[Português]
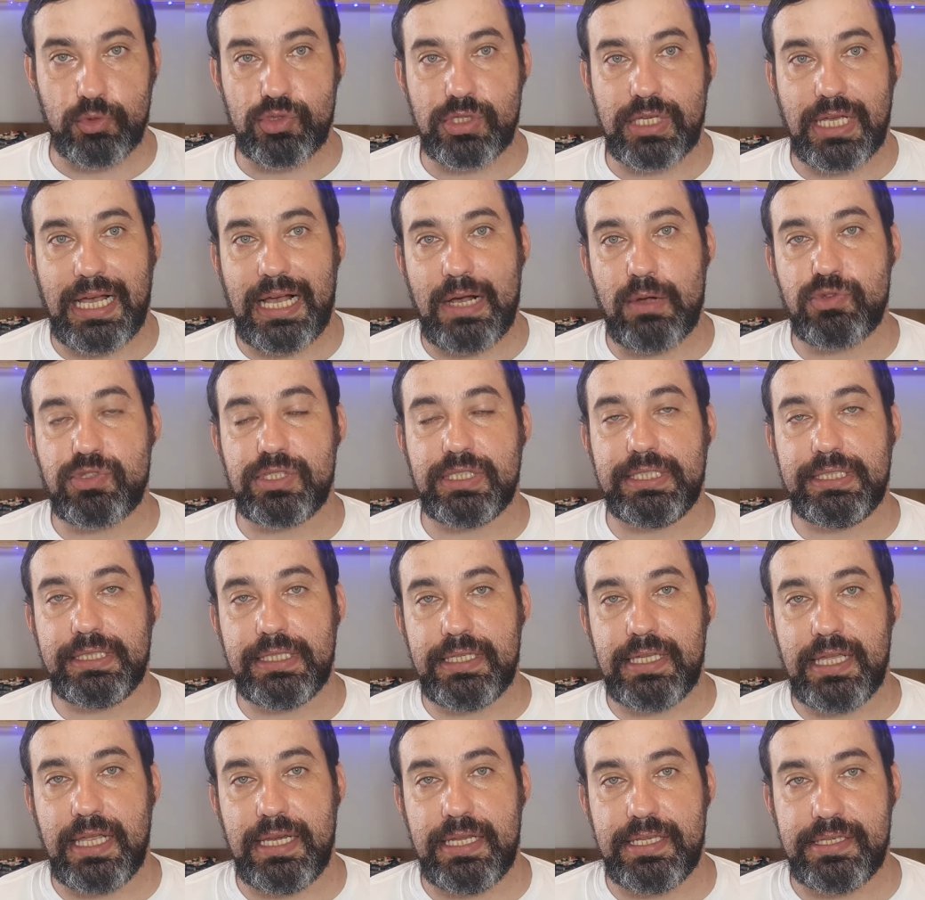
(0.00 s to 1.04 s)
Os carros ainda
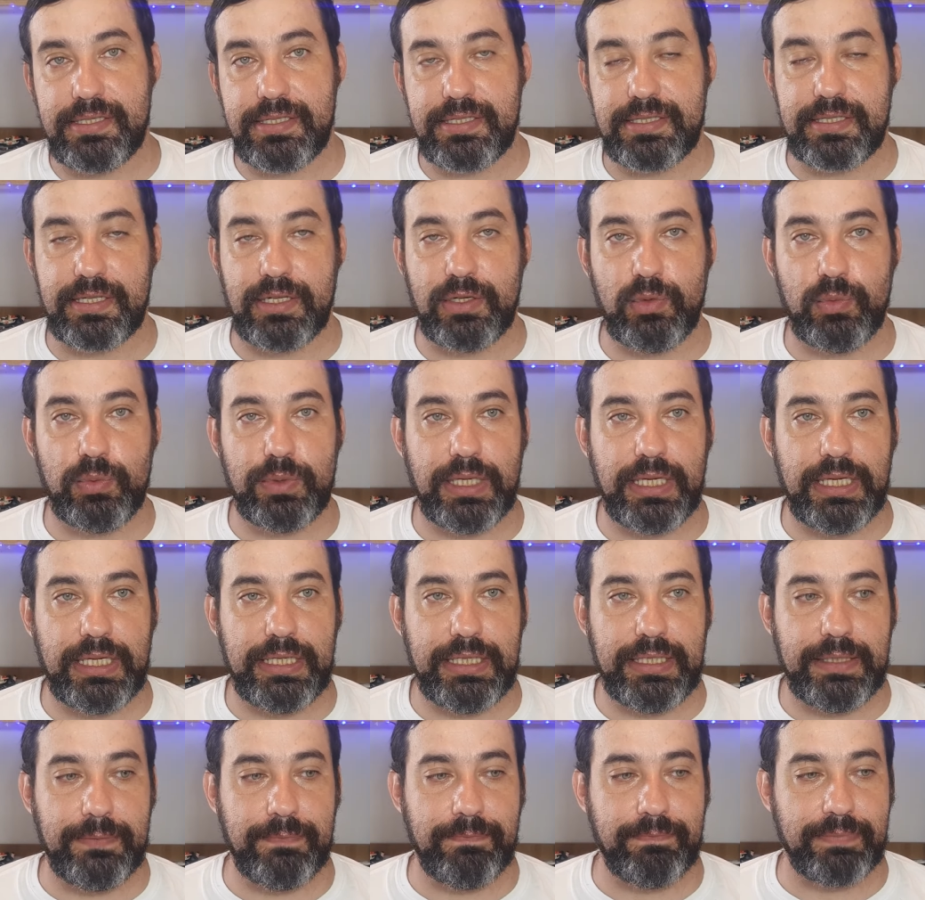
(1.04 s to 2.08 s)
eles estão
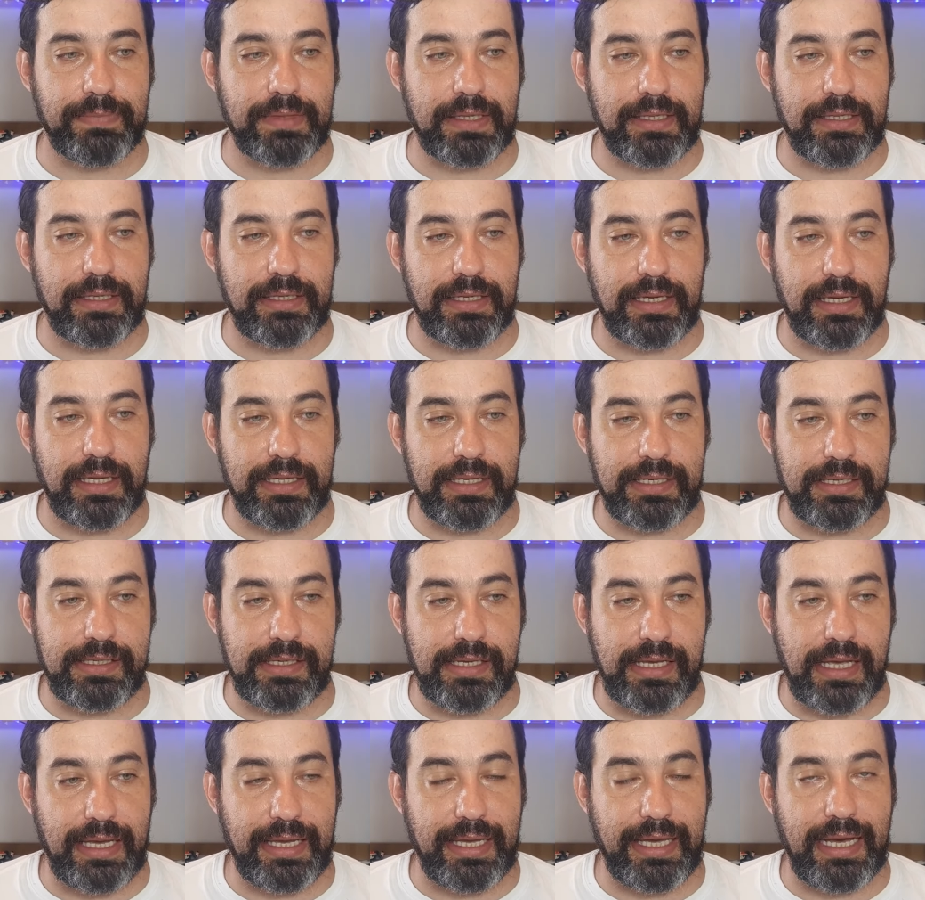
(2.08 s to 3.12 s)
em é,
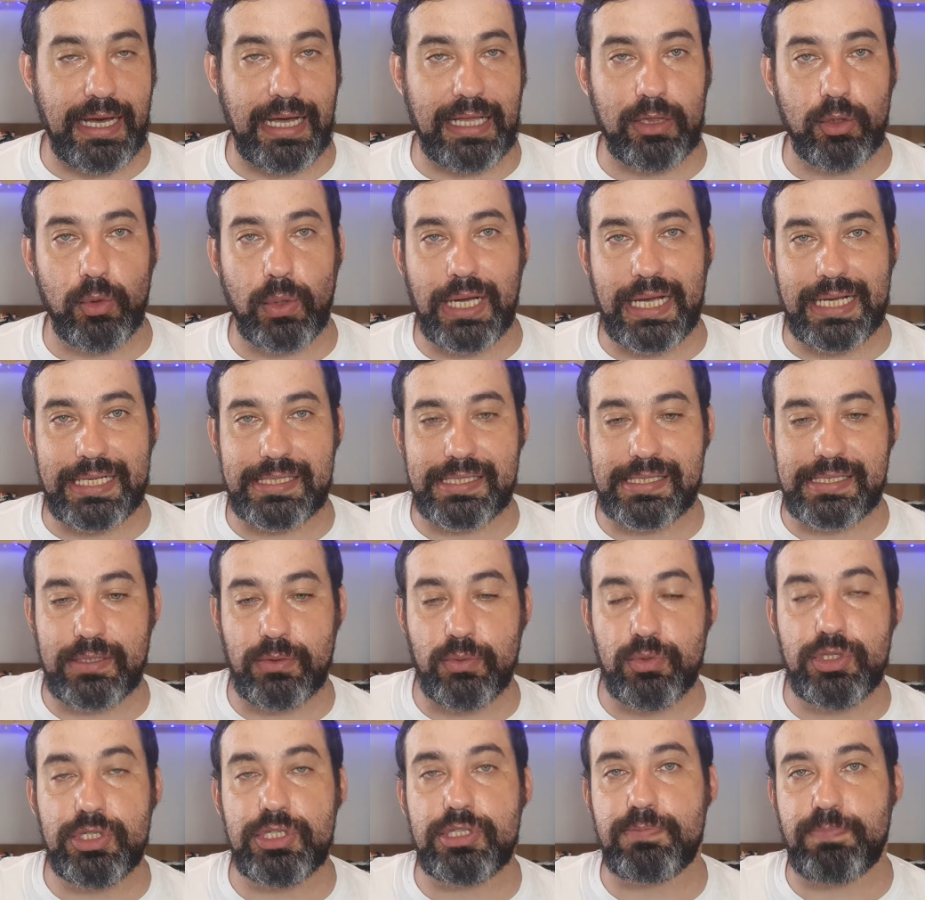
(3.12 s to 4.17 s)
é
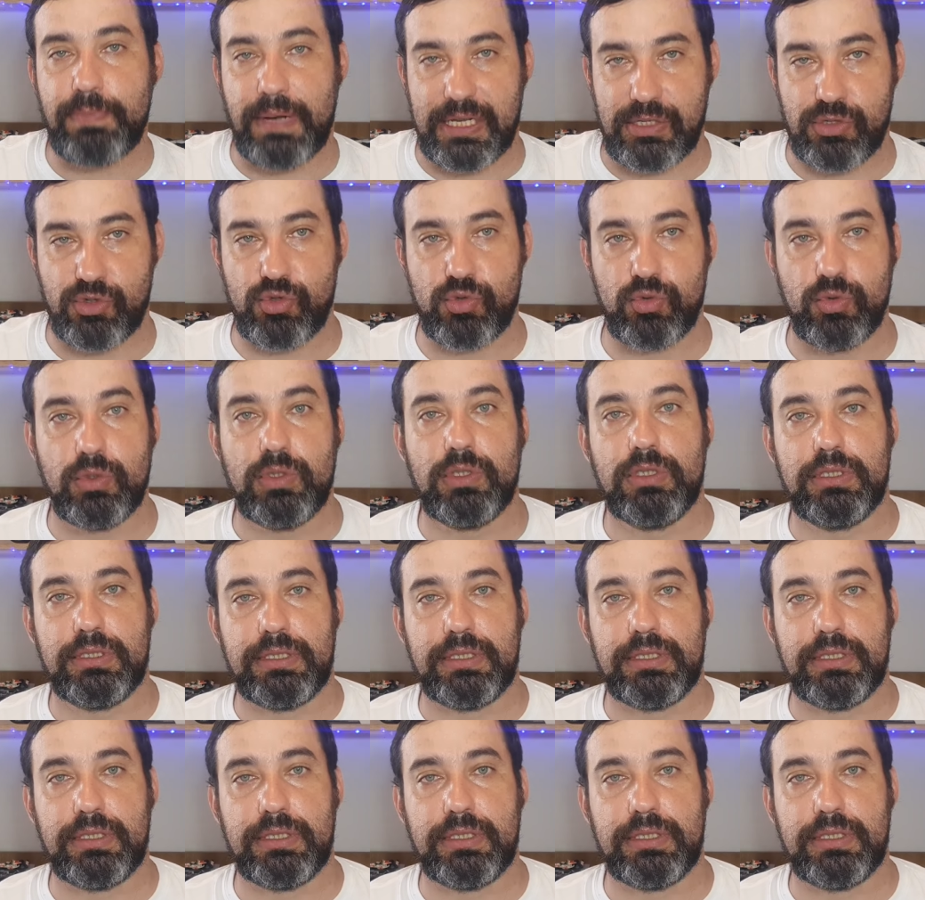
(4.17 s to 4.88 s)
alocação de espaço.